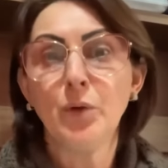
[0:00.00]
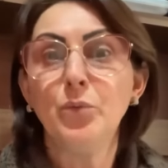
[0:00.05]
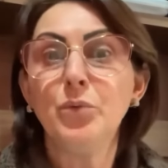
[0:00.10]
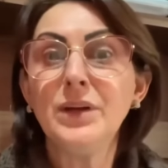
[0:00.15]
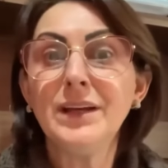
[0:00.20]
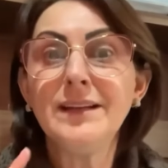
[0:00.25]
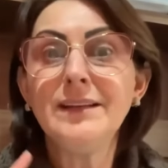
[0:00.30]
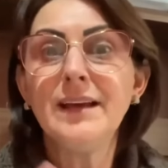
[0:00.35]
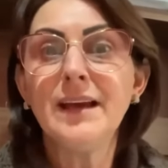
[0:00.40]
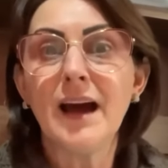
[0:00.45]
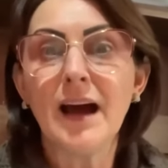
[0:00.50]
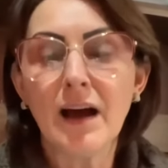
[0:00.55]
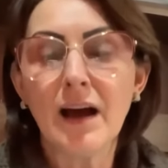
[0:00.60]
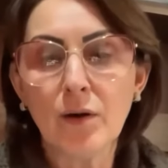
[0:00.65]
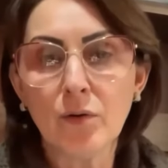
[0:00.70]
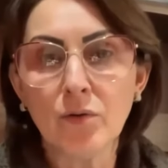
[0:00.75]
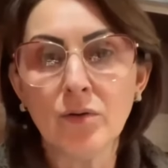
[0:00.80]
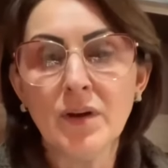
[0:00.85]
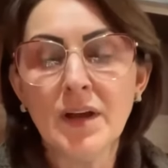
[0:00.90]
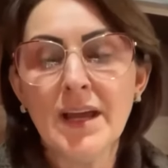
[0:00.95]
O
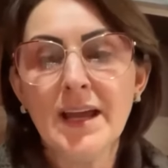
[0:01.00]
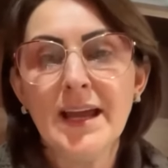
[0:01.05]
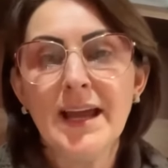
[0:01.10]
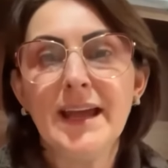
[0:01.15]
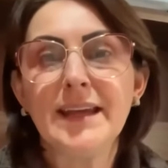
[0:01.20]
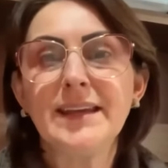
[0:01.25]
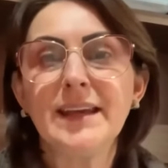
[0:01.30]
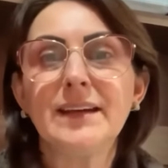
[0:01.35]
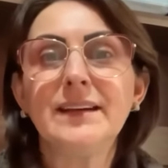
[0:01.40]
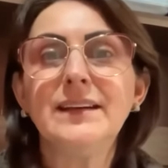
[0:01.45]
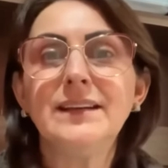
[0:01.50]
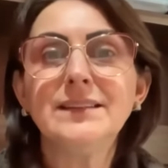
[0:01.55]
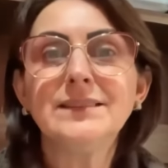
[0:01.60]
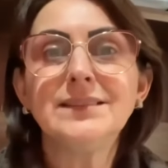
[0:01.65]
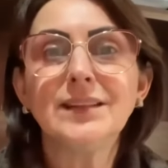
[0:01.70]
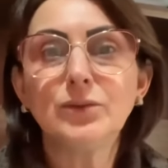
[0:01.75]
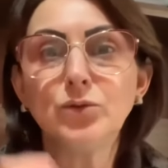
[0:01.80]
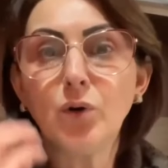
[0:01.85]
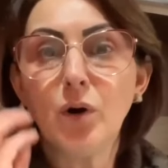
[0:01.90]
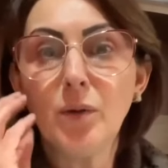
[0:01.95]
ideal é que a
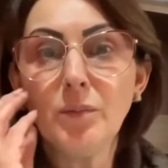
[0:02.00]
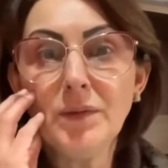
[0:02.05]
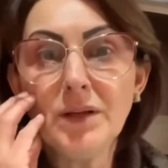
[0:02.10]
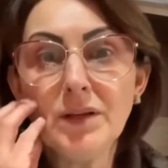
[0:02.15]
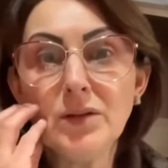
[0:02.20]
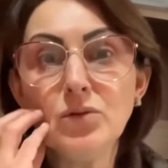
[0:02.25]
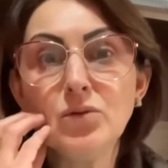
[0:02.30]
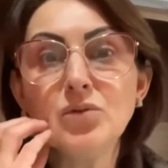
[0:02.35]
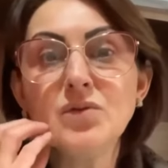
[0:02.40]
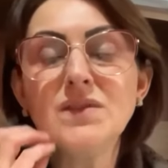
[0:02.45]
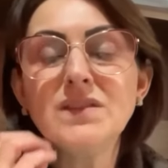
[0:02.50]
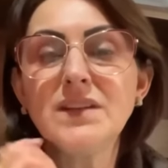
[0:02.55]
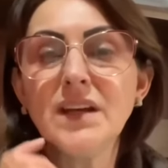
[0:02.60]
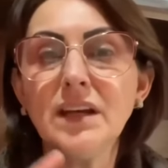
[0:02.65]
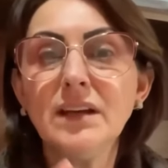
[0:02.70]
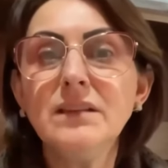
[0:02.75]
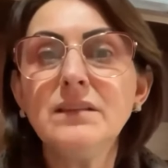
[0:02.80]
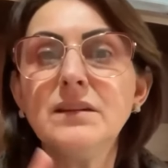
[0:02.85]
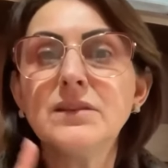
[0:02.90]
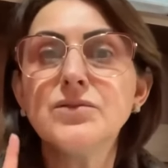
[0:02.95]
criança tome
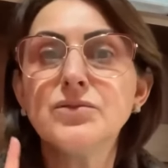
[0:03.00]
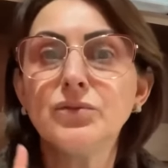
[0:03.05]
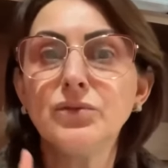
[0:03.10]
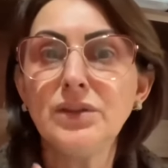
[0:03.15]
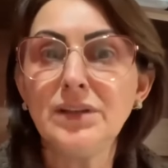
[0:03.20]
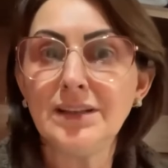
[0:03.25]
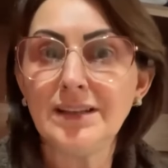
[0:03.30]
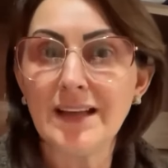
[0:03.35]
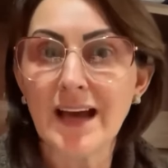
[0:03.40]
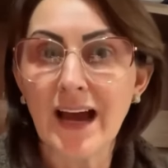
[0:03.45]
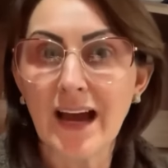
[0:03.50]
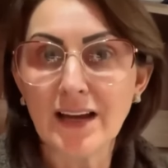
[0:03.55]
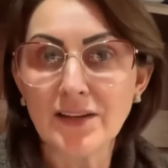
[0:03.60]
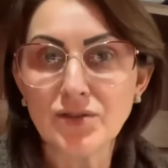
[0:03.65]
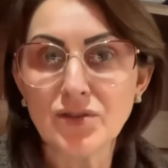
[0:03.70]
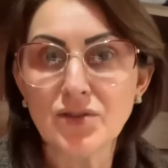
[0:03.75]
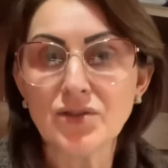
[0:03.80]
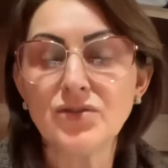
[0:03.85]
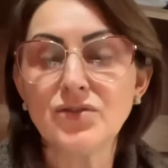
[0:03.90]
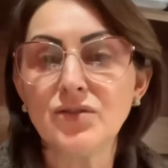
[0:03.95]
200
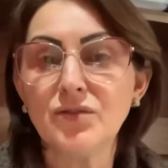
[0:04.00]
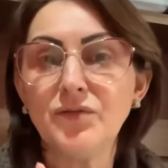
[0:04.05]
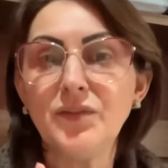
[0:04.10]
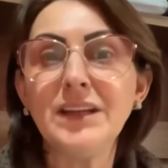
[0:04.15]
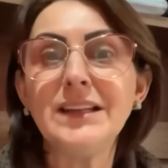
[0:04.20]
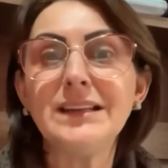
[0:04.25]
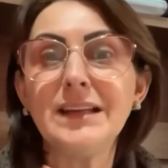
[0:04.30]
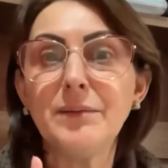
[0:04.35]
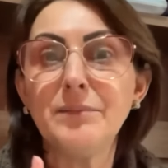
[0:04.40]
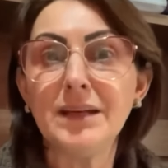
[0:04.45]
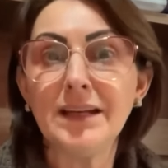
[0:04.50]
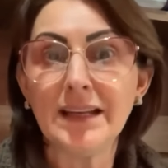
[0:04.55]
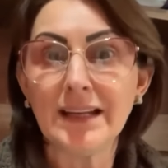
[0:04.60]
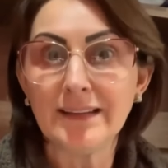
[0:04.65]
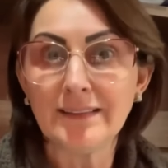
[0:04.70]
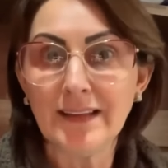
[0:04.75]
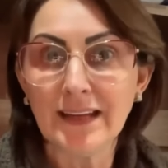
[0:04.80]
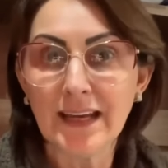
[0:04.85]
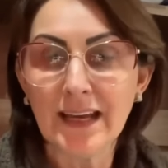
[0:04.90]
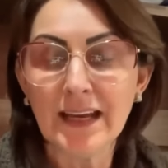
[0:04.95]
unidades de
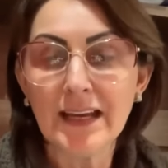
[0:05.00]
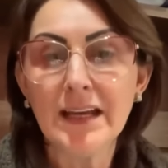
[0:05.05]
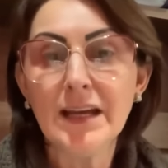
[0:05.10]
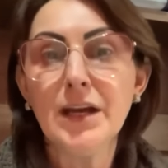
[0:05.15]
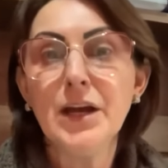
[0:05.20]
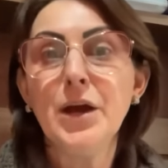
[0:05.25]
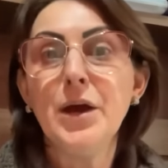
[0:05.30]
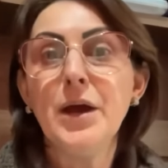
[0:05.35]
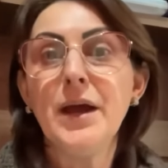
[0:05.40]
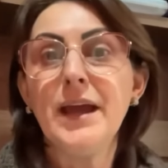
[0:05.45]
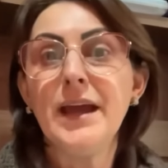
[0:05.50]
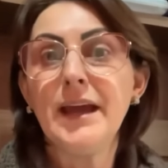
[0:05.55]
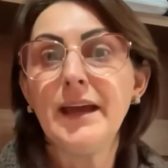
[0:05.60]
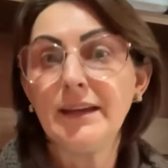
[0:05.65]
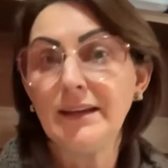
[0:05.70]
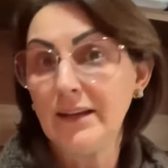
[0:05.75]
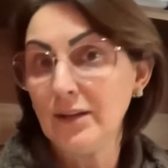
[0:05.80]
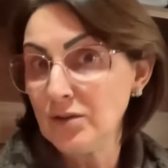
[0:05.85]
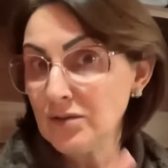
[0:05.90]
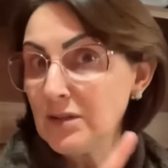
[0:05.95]
vitamina D,
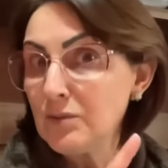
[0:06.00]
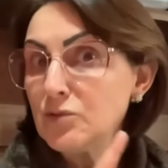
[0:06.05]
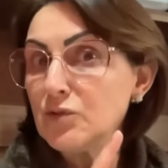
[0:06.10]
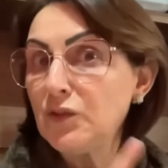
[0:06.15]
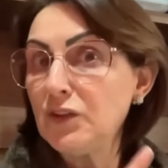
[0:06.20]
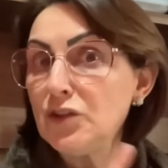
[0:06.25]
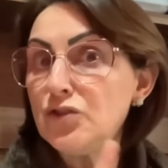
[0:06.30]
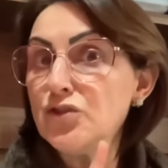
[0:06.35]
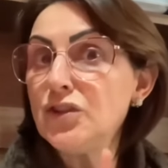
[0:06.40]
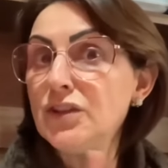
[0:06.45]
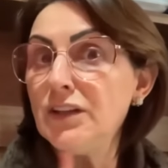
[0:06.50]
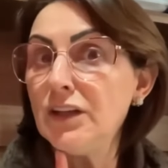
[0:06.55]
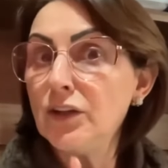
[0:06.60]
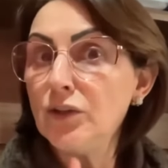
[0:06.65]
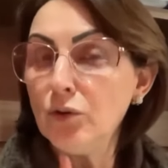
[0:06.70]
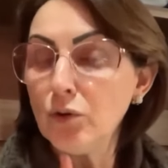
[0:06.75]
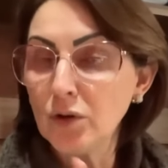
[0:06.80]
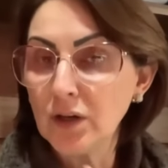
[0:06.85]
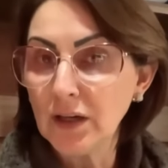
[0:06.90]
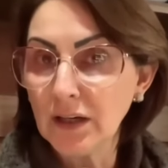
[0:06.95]
é, que nós estamos falando de
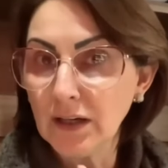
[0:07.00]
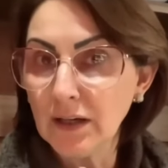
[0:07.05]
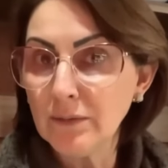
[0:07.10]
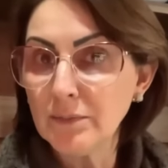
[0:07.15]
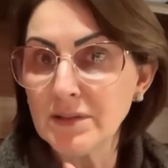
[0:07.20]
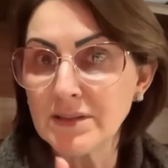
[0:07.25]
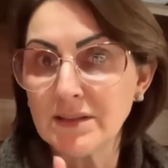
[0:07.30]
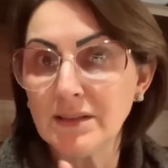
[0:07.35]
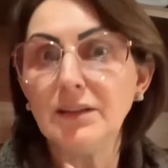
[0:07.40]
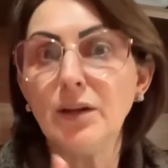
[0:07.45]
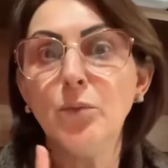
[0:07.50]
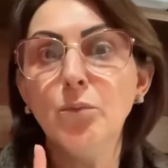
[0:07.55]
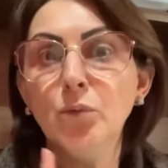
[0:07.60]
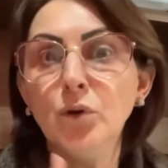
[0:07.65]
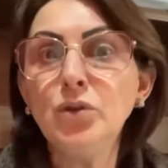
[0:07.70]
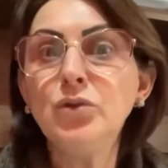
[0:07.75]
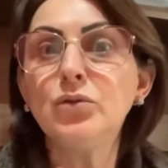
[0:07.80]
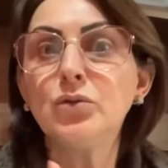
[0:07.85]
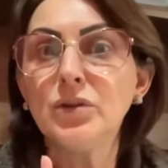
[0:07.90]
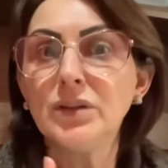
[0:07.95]
nanogramas, então
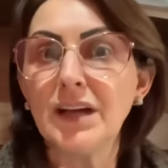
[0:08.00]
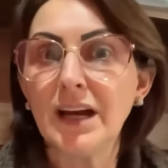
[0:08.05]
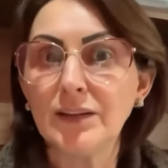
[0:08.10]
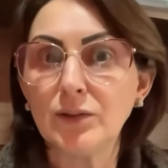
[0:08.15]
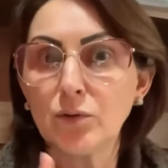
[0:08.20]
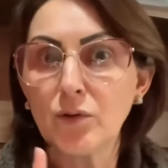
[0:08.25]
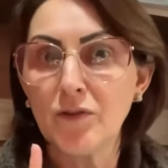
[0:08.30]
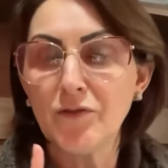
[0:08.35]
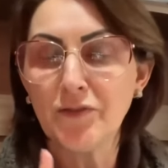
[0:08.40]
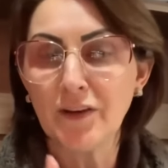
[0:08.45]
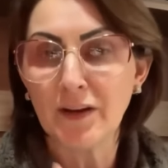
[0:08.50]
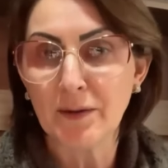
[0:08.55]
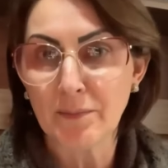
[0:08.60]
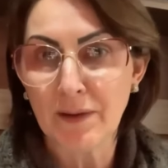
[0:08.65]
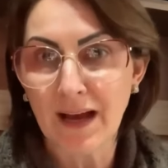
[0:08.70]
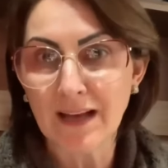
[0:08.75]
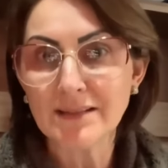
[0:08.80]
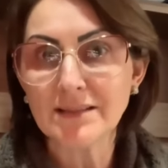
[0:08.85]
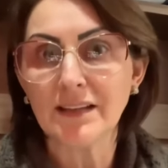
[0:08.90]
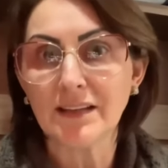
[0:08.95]
muito cuidado com a
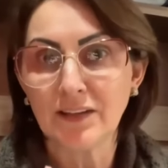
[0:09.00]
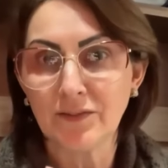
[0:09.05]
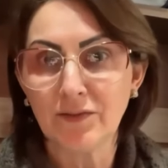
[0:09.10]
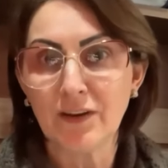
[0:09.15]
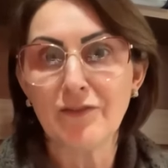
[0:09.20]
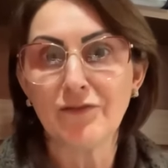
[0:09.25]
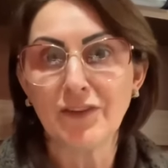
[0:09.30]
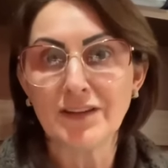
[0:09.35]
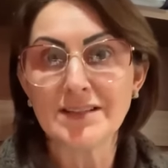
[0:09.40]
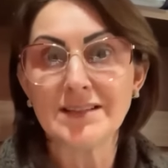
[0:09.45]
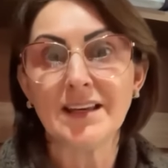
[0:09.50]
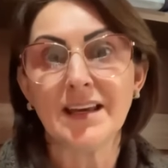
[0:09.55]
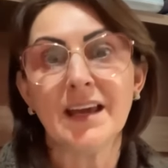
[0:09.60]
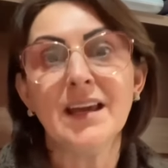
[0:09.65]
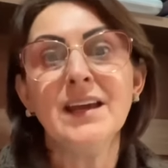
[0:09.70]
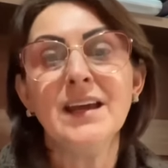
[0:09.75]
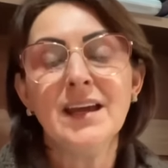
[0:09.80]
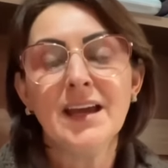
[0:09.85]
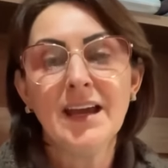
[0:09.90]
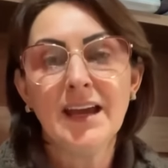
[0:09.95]
farmácia que vai
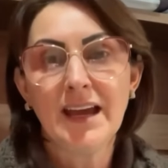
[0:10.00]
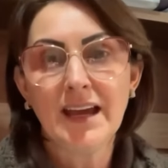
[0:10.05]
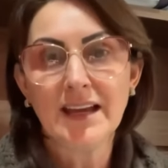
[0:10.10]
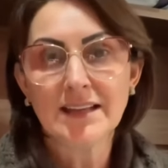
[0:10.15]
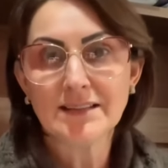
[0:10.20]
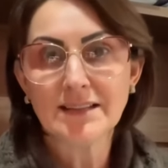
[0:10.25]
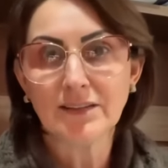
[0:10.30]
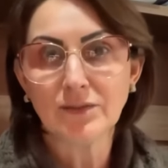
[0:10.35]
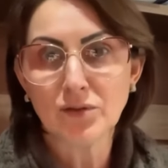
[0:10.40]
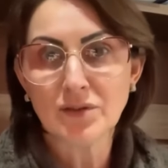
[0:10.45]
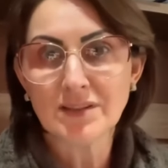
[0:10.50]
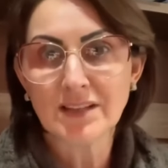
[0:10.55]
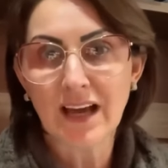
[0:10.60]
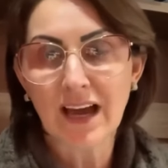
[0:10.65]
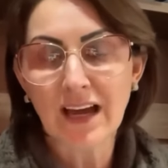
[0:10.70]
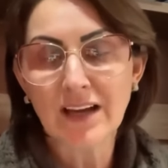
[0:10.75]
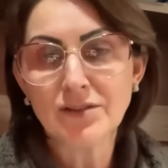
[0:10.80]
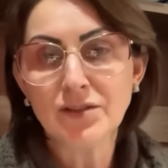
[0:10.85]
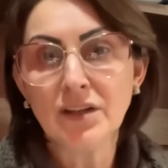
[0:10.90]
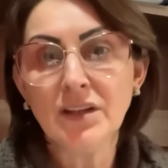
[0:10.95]
fazer essa
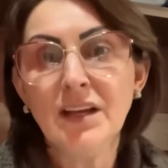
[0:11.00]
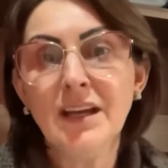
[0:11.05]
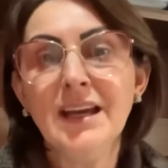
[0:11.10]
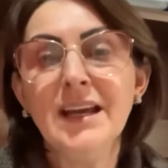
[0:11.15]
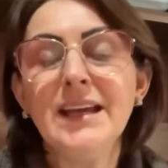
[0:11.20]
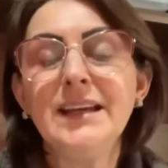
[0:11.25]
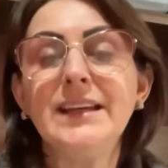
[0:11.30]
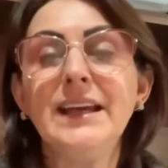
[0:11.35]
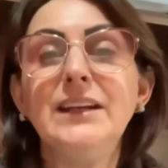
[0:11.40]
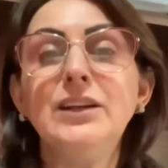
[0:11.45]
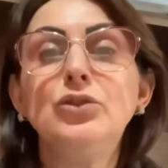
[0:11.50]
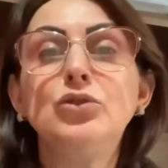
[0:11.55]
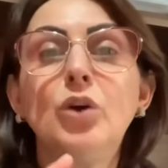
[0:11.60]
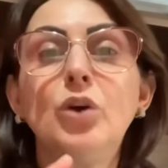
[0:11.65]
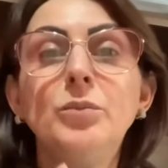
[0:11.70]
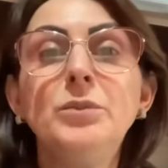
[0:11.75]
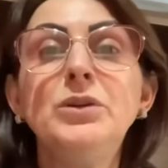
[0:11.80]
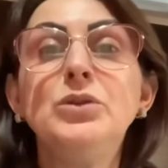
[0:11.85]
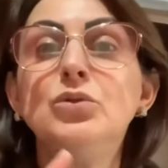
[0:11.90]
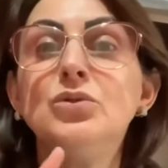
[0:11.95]
dosagem, que ele
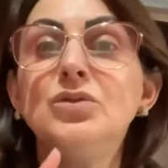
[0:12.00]
tome